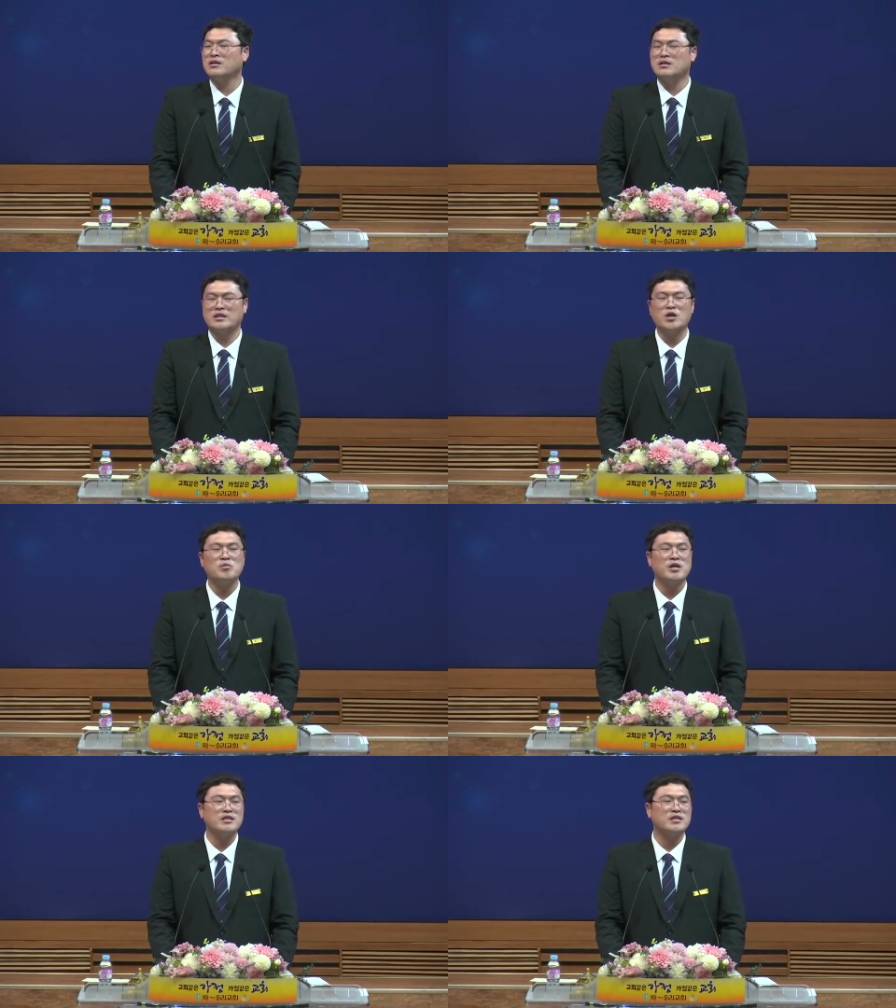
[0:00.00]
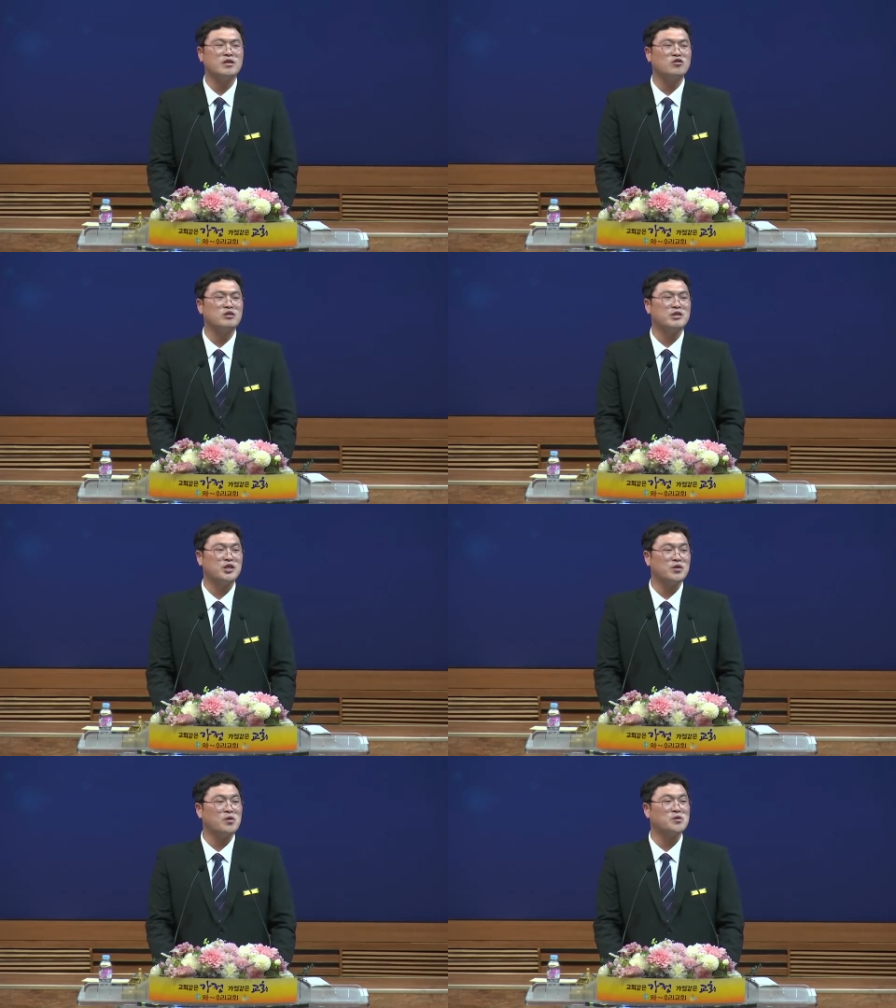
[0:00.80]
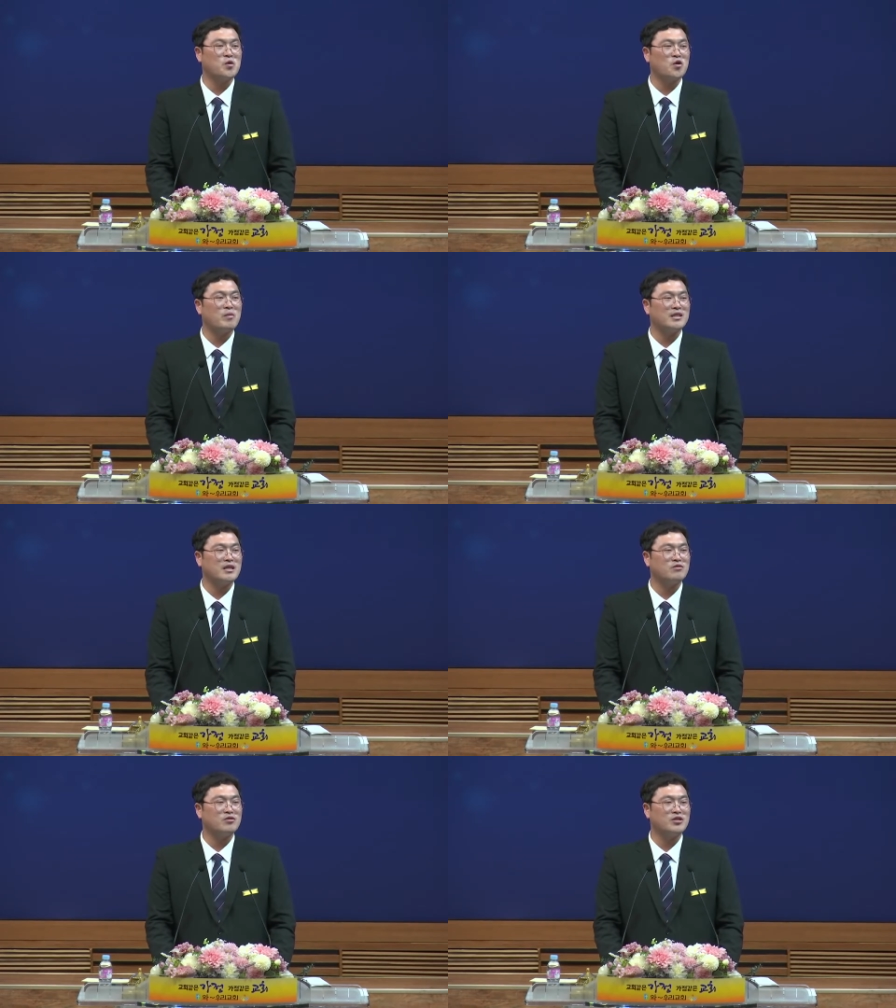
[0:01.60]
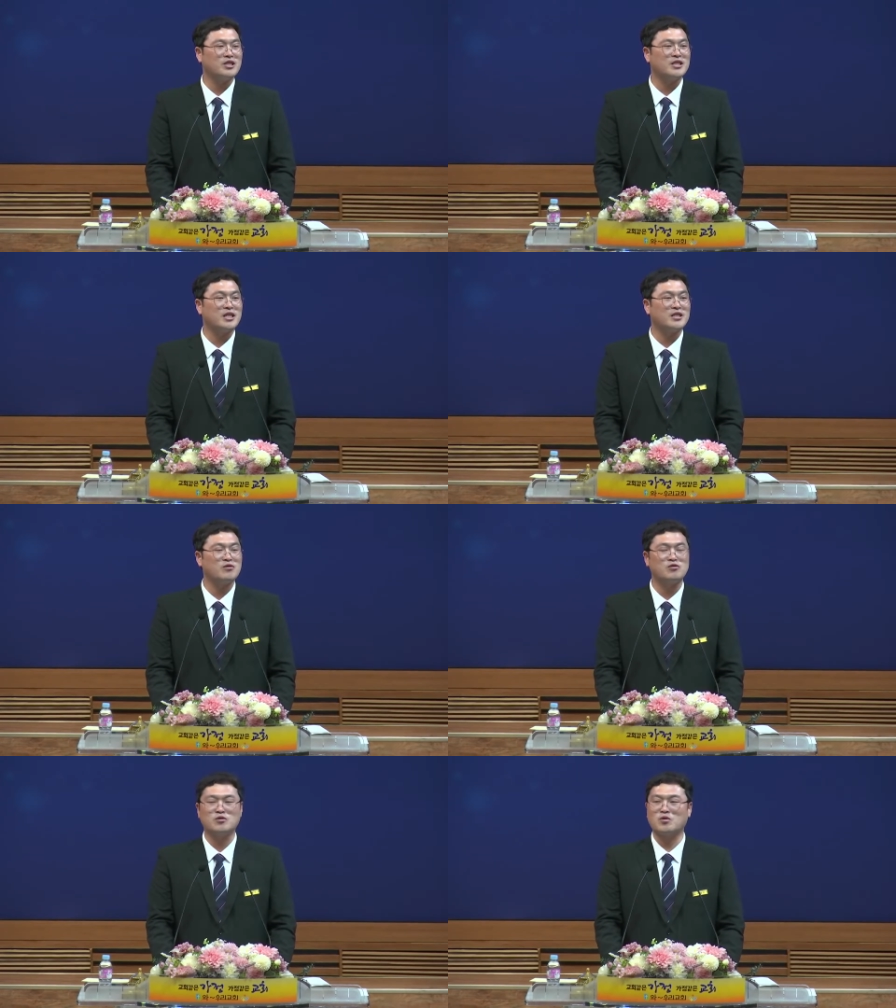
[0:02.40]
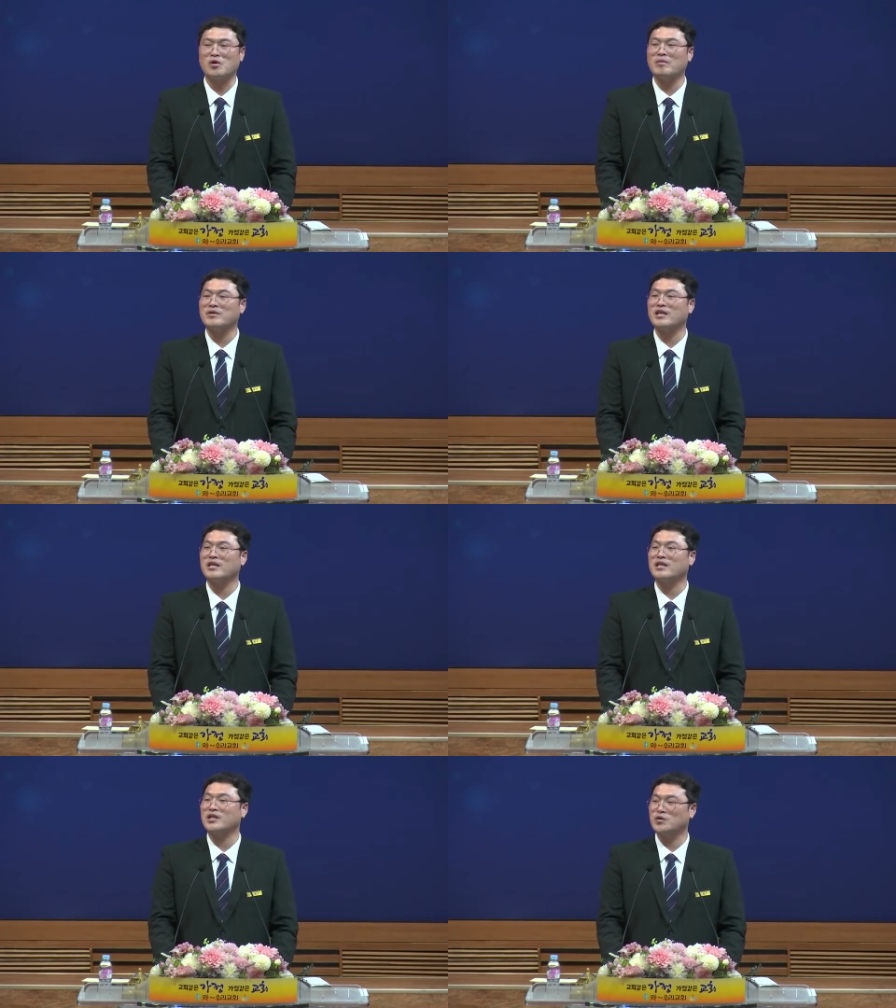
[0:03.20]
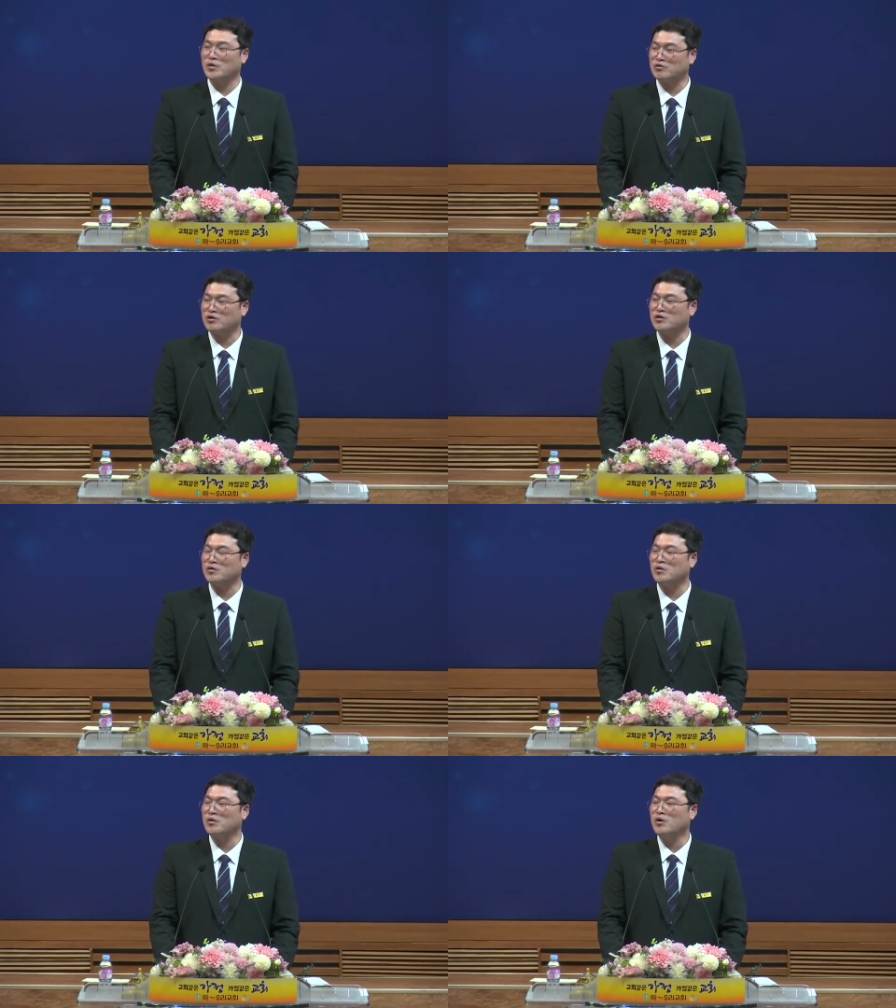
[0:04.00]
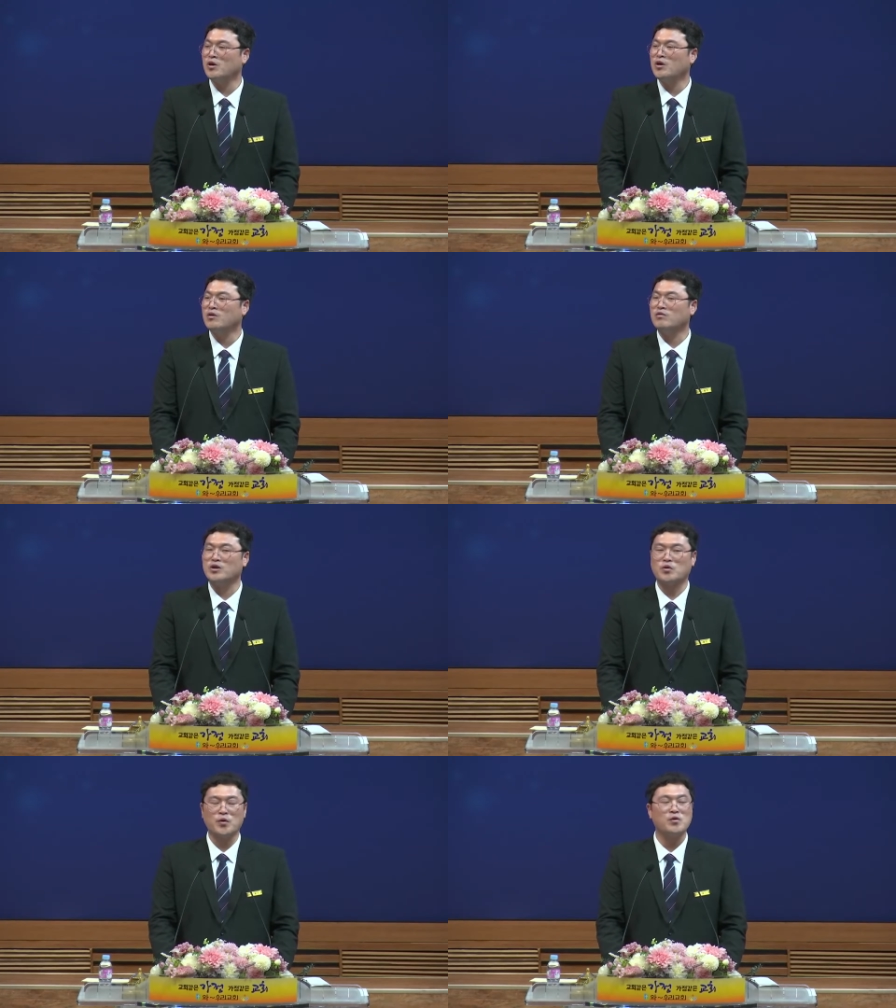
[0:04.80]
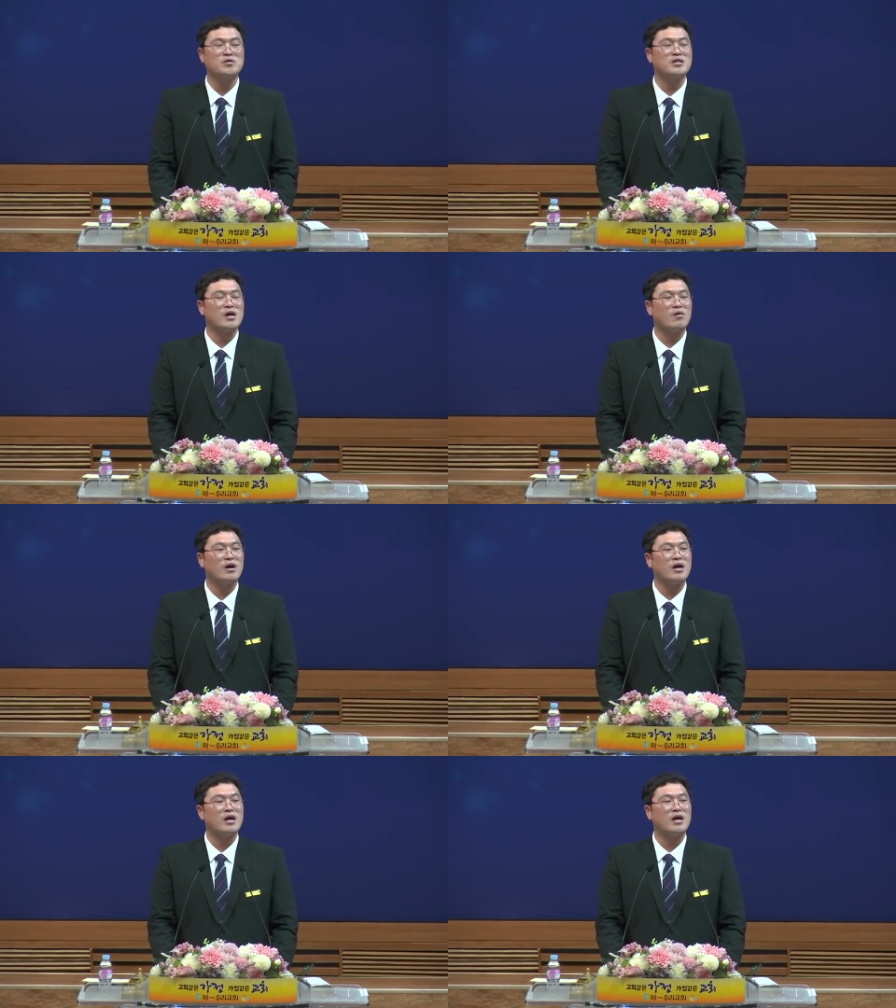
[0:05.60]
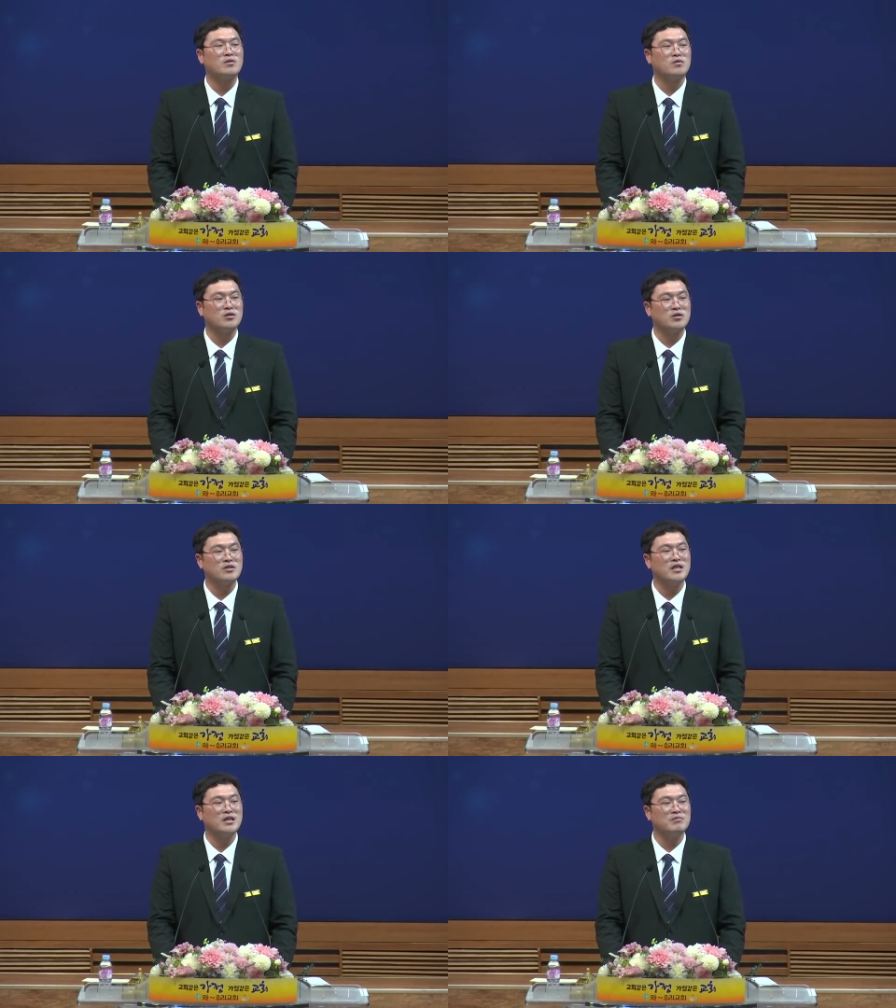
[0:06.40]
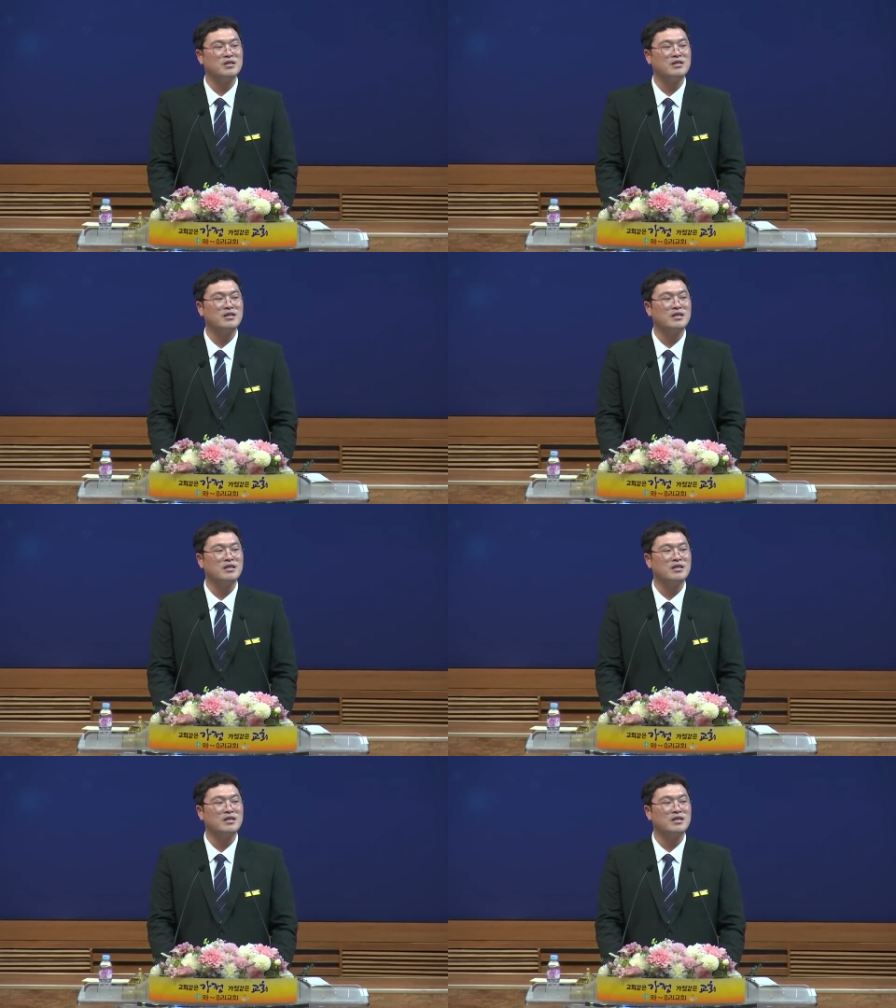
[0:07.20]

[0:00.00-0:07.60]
새롭게 하시는 예수님을 인격적으로 만날 수 있는 시간이 될 수 있도록 함께 기도해 주시고 우리 교육자와 또 우리 선생님들